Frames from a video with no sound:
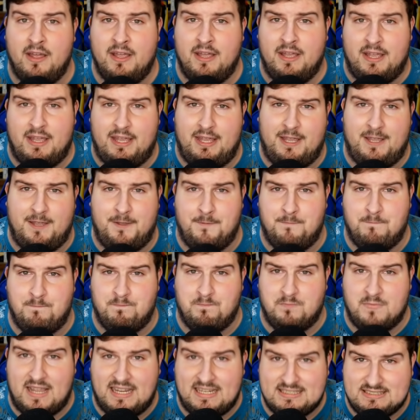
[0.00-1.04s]

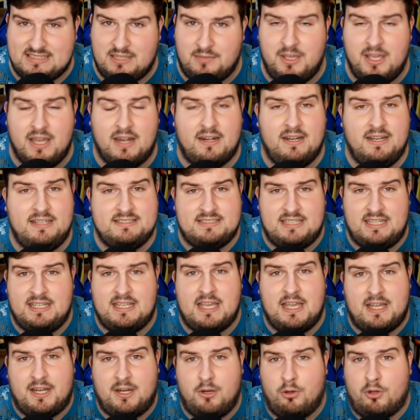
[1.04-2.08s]
em, este viernes y
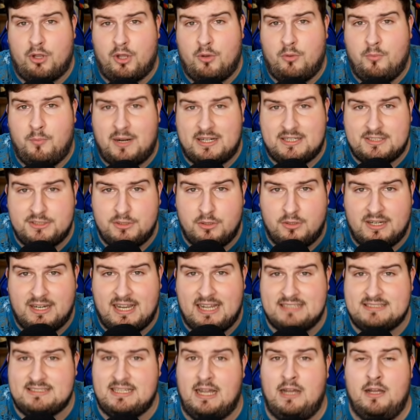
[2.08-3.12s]
que creo que un partido en
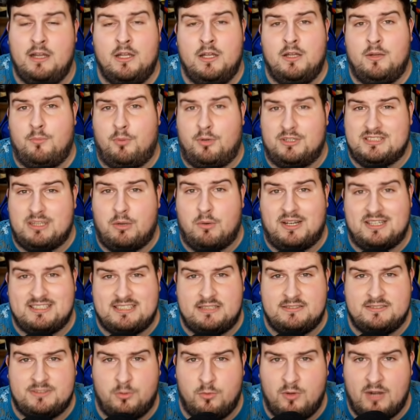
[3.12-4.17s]
casa, pues aunque
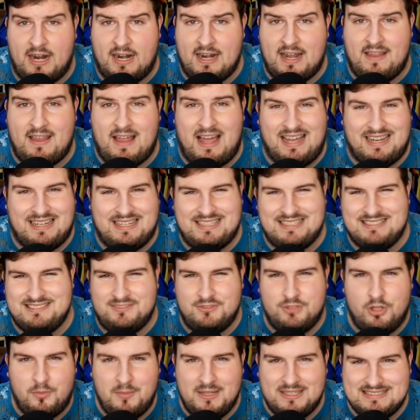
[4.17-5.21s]
sea ante un Granada, que
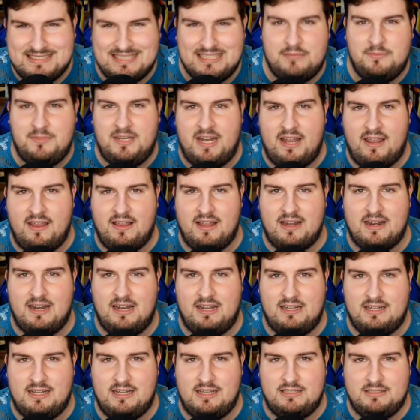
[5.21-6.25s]
no me termine de dar
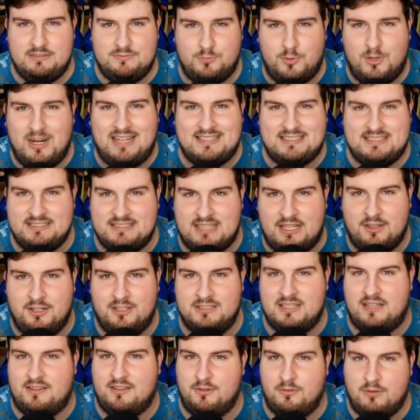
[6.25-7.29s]
la buenas
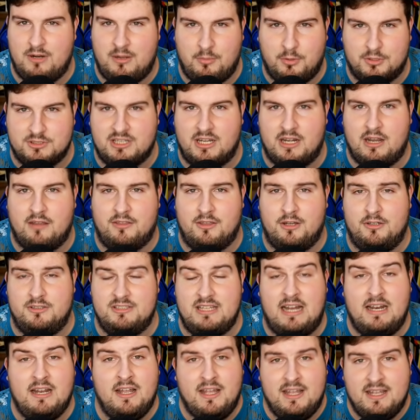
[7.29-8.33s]
sensaciones de hacer una portería a cero y
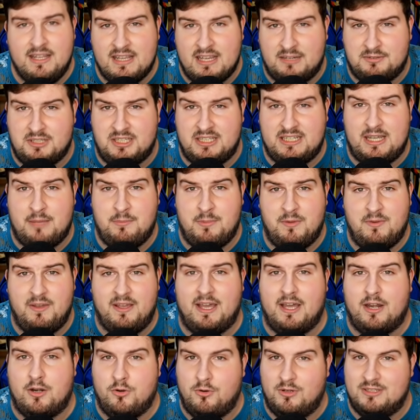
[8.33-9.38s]
tal. Ya sabéis que en mi
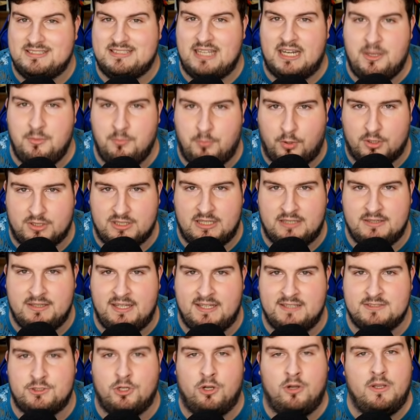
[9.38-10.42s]
Wenger no es tan
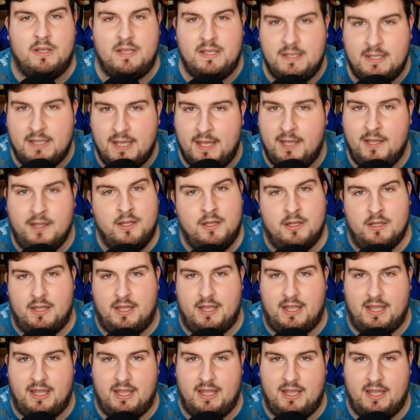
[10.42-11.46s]
importante eso y que
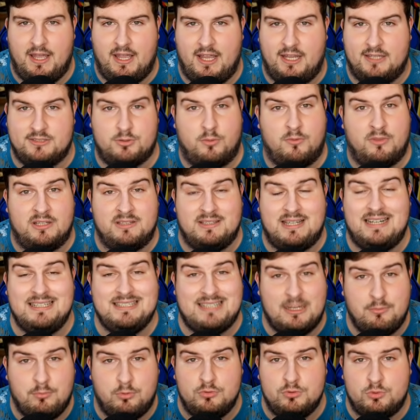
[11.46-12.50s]
eh, es un central
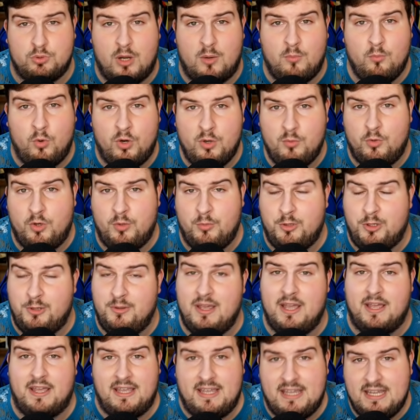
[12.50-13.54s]
que puntúa muy, muy, muy
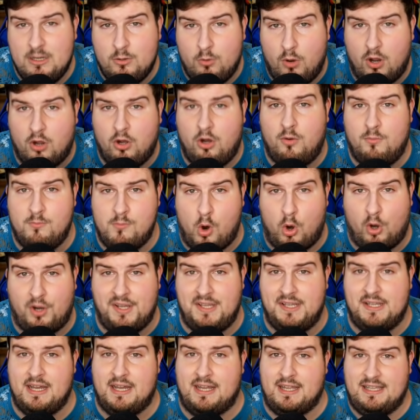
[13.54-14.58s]
bien. Y luego
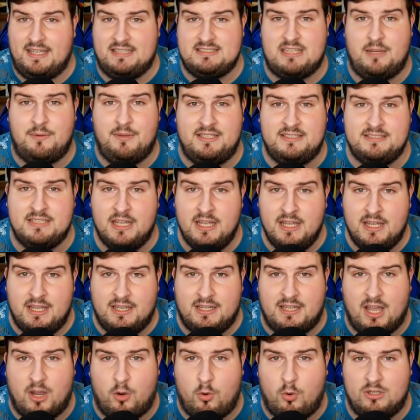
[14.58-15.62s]
Mojica, que ya sabéis
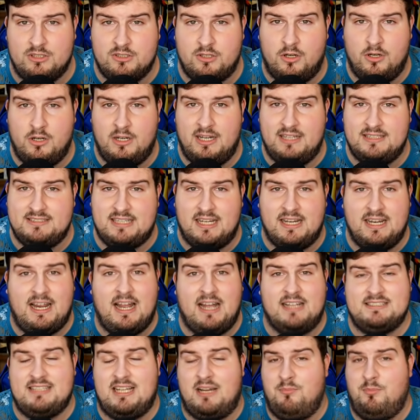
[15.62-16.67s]
que jugando el Elche en
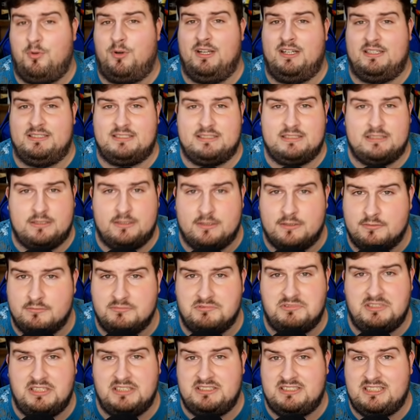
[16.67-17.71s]
casa, pues eh,
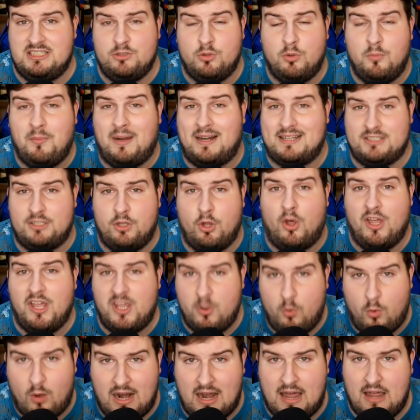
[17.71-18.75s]
siendo un partido
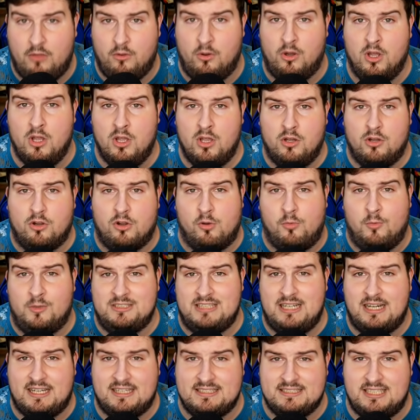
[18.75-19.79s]
igualado como
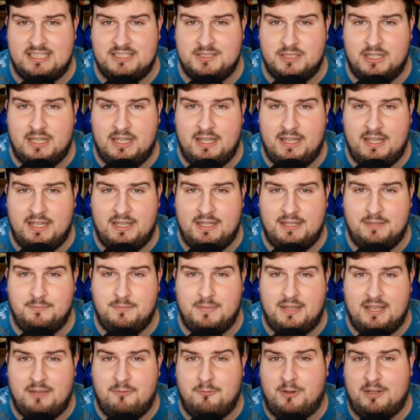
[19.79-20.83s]
es el que se eh,
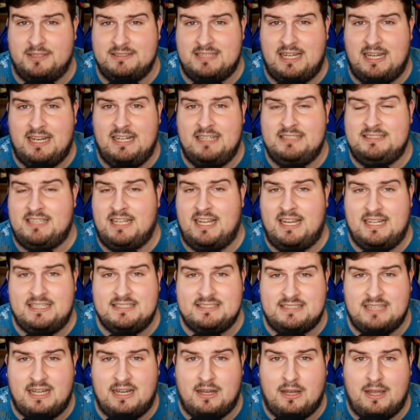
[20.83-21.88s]
enfrenta al Elche
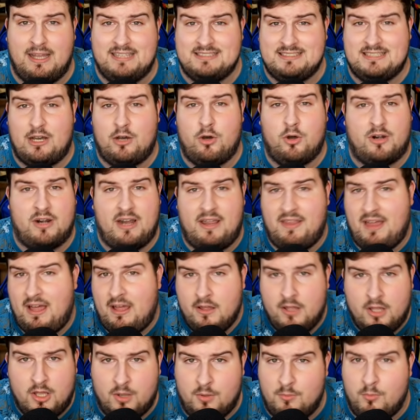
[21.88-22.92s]
esta, esta jornada,
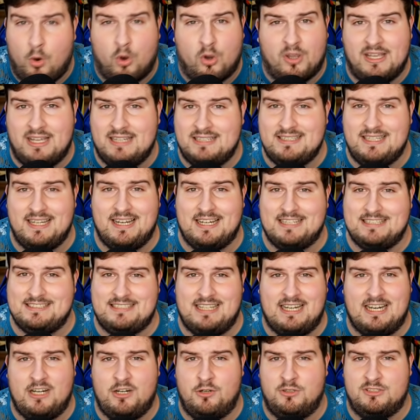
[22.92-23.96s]
Mojica tiene que
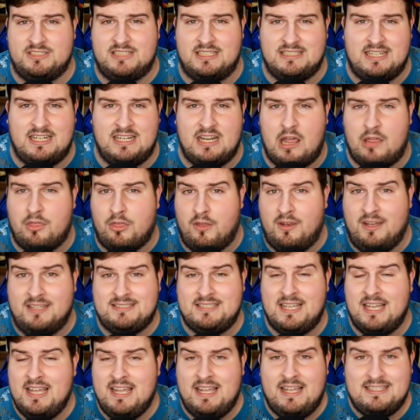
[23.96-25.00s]
estar en nuestras
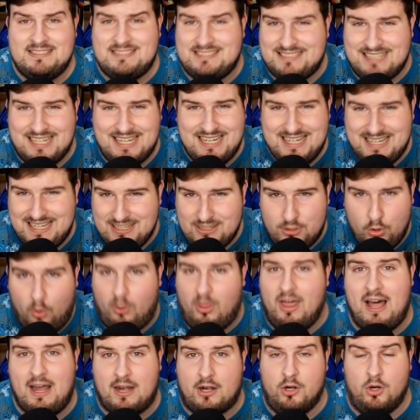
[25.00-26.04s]
alineaciones sin
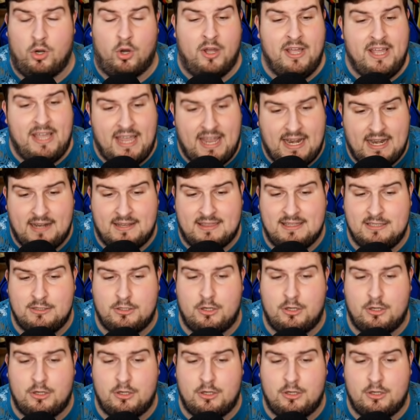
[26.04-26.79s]
dudarlo. En el centro